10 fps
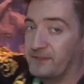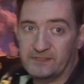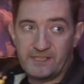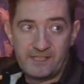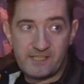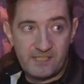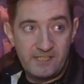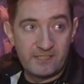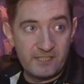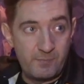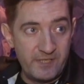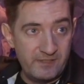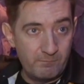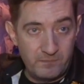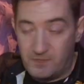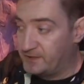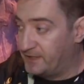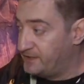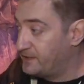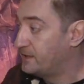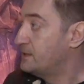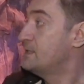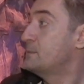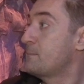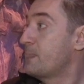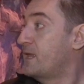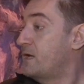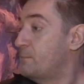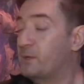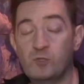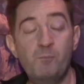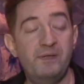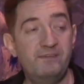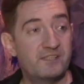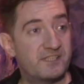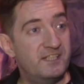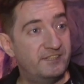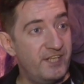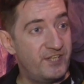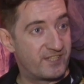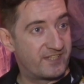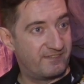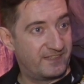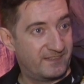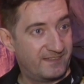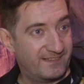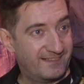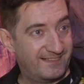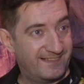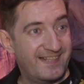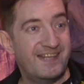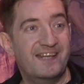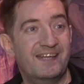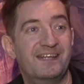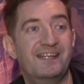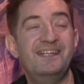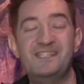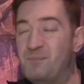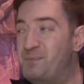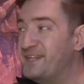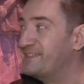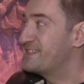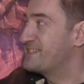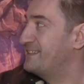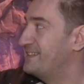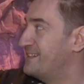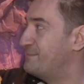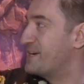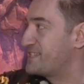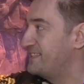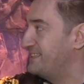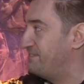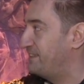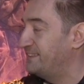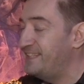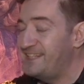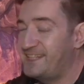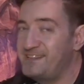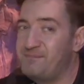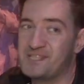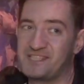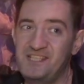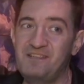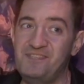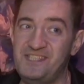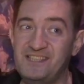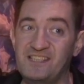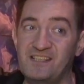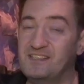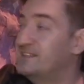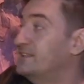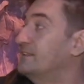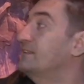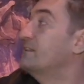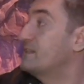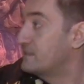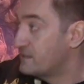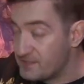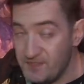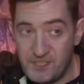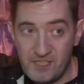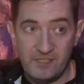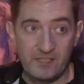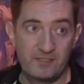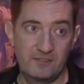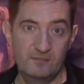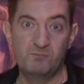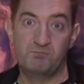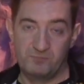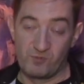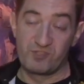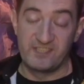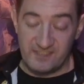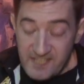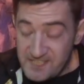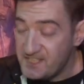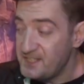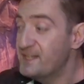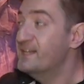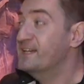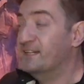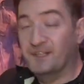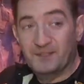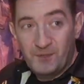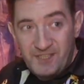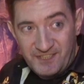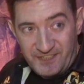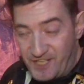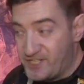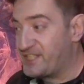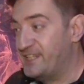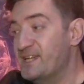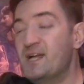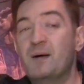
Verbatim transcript: фонарики, стали играть при, на них. Потом появилось электричество. И теперь э, масляные фонарики, вместо них висит светильник, ну, тоже китайский, но электрический.